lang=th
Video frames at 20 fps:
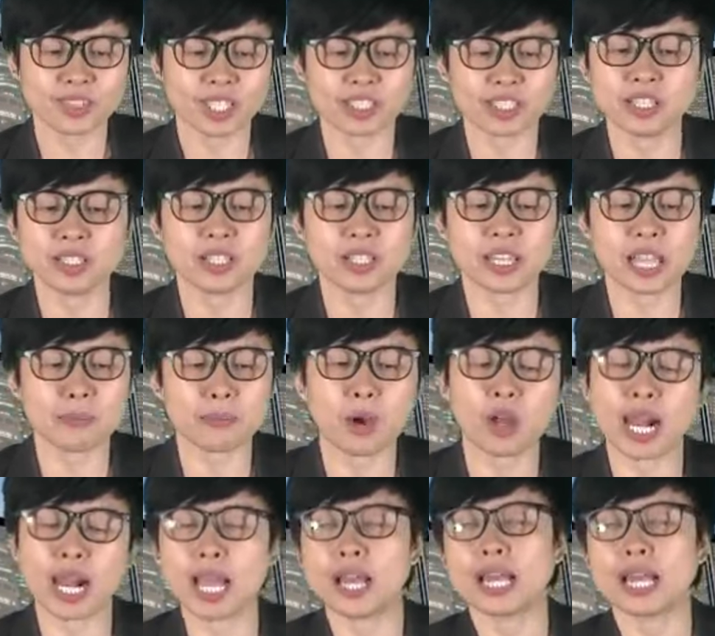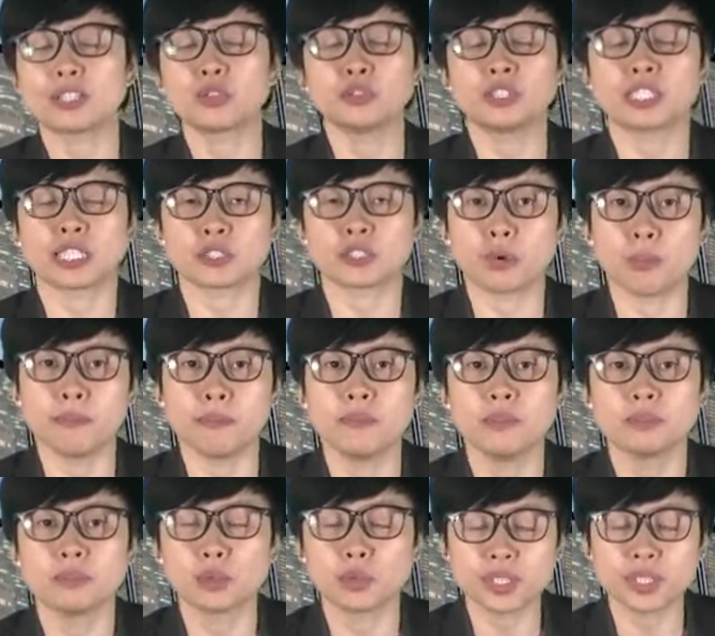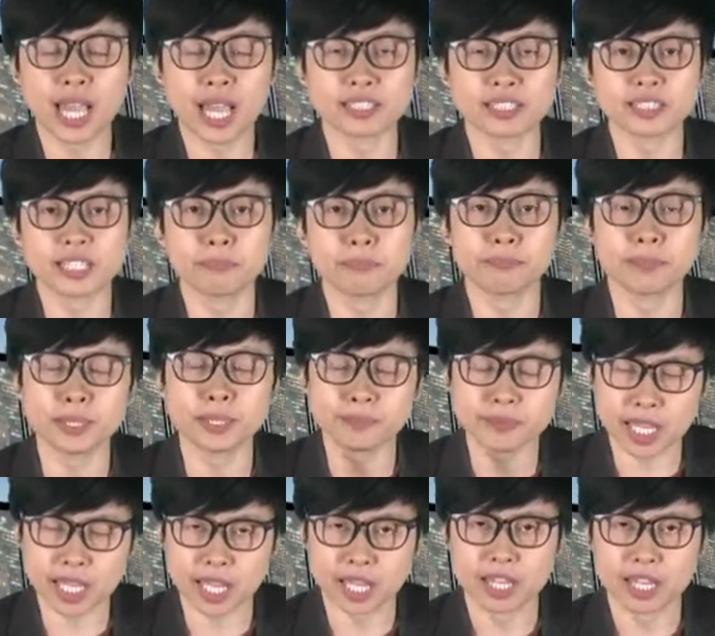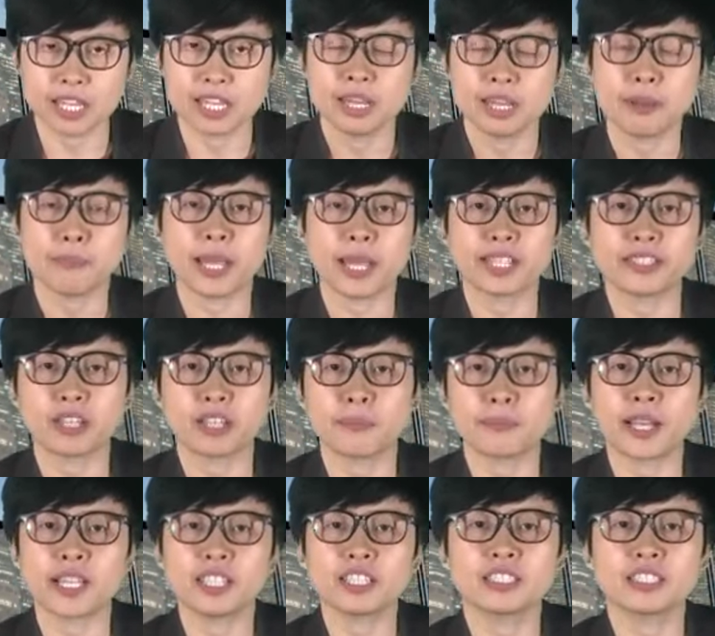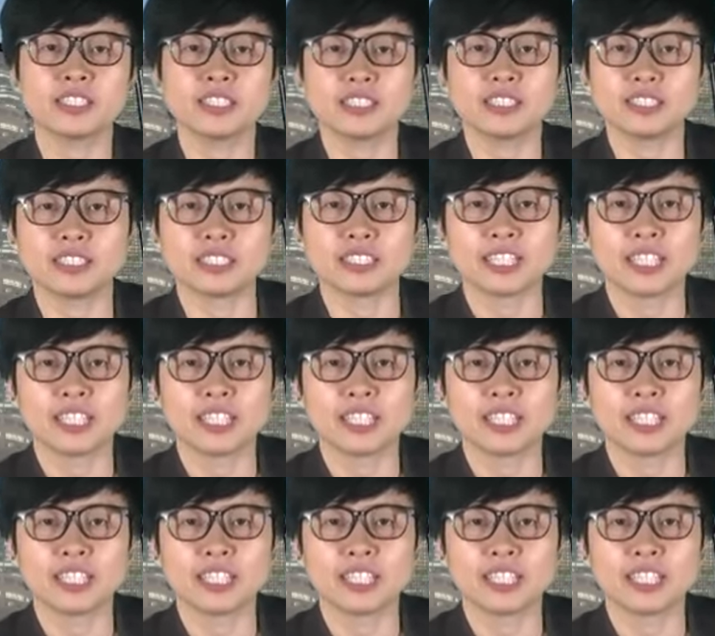แต่ที่แน่ ๆ พอล้างขาดทุนสะสมทุกอย่างเสร็จปุ๊บเนี่ยแผนต่อไปก็คือ